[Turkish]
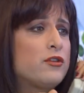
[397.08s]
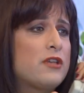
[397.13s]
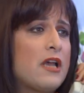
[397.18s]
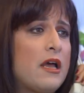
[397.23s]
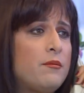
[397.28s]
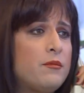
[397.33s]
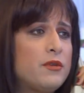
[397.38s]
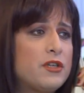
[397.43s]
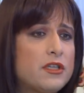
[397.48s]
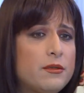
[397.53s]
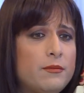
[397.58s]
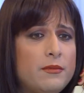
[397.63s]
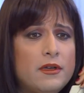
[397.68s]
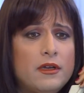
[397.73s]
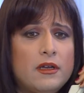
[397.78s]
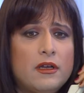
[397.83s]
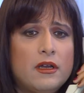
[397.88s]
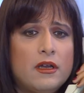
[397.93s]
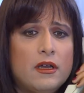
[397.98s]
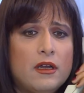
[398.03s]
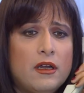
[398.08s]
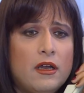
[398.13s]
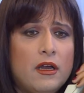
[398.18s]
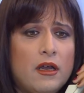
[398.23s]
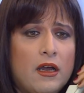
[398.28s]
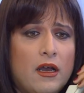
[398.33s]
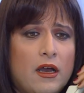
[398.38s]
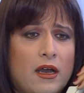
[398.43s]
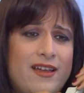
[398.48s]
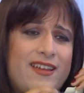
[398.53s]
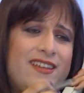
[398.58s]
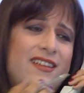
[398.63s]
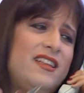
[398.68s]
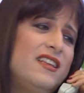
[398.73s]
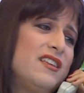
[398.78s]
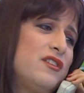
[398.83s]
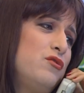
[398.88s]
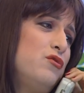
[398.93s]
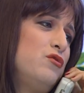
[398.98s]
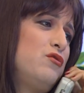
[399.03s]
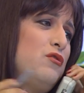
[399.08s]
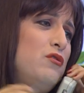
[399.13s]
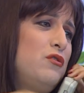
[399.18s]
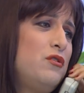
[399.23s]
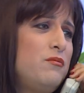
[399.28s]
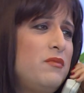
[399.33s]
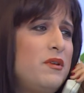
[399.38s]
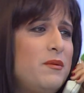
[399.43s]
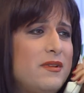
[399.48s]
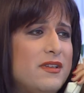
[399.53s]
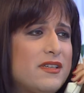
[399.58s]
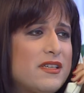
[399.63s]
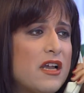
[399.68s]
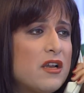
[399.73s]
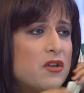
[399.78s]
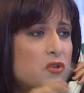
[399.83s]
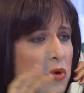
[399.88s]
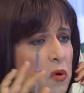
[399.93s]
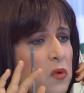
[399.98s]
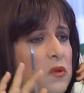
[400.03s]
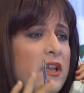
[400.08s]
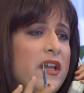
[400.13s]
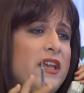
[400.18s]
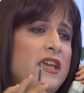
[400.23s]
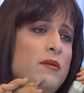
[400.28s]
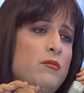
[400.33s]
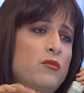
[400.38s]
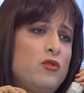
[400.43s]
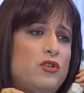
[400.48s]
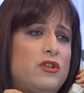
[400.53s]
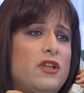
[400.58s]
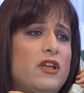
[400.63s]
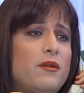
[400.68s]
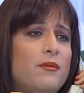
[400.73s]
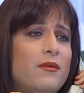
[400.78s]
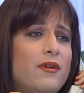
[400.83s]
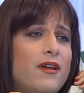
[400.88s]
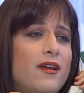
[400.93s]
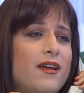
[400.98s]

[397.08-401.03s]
yapıyor sanmıştım. Nasıl üzüldüm bir bilsen. Çok da iyi müşterim.